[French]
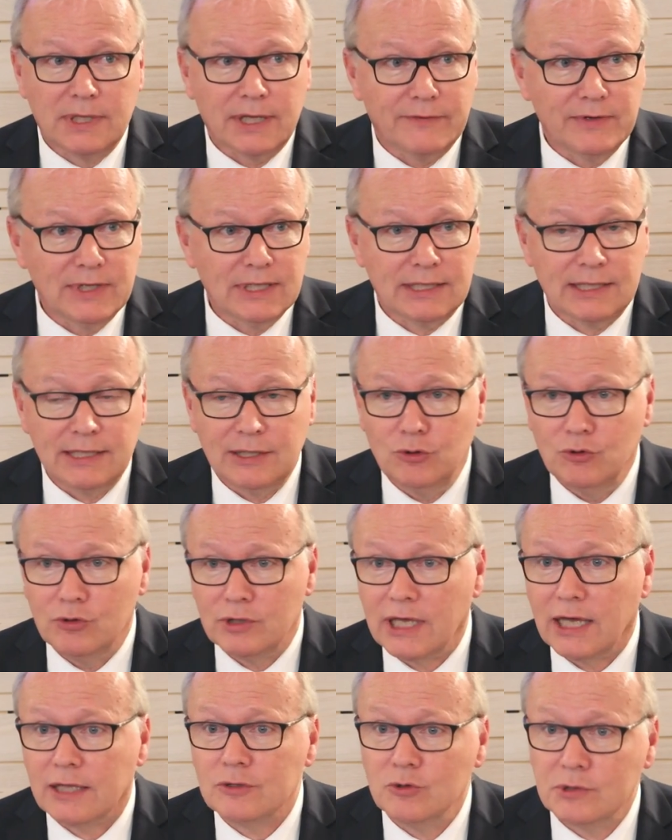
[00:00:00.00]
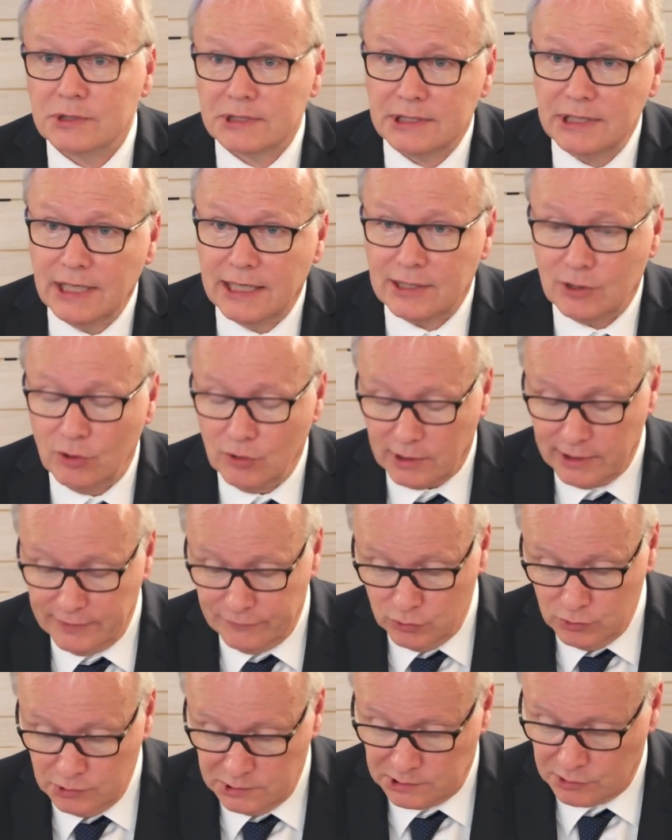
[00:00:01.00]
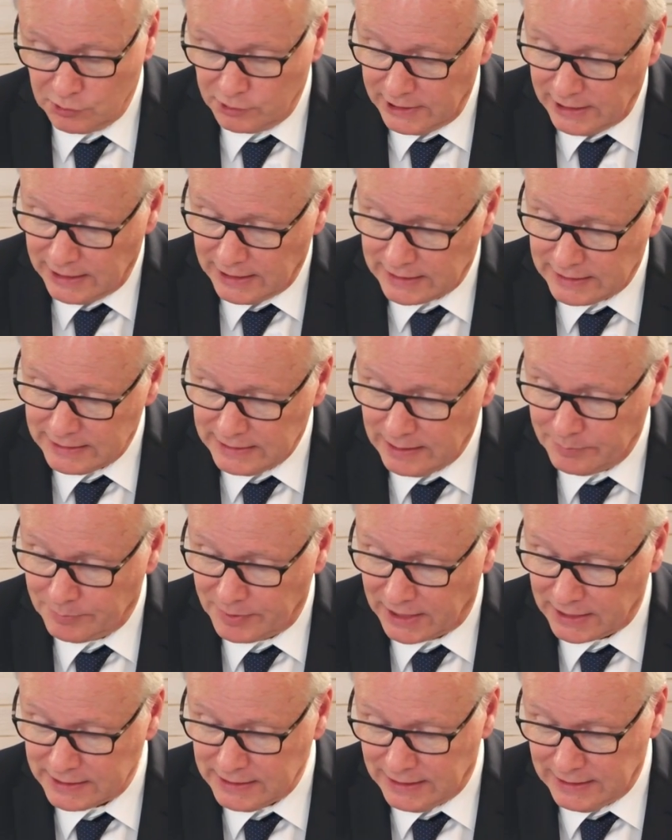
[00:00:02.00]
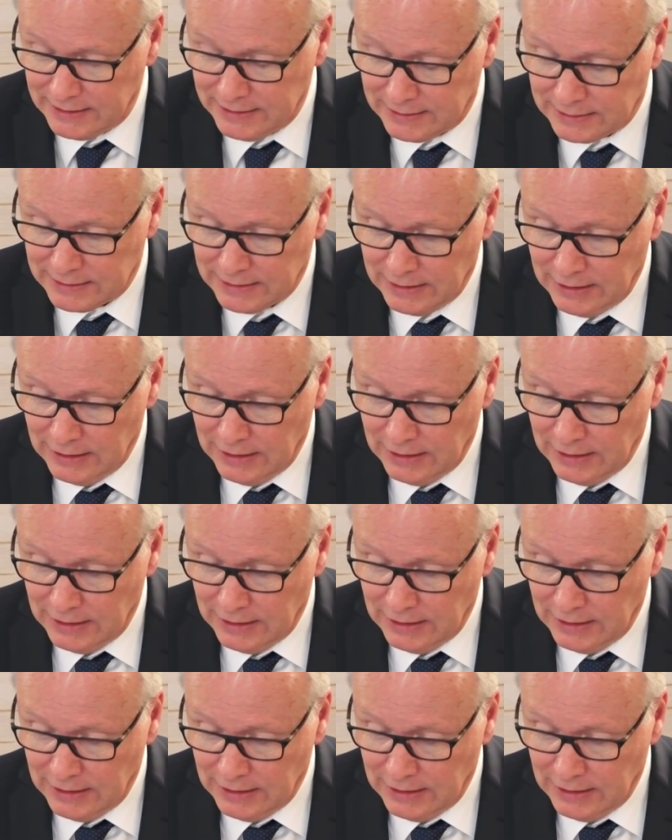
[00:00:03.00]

qu'avait été le quart de siècle révolutionnaire et impérial,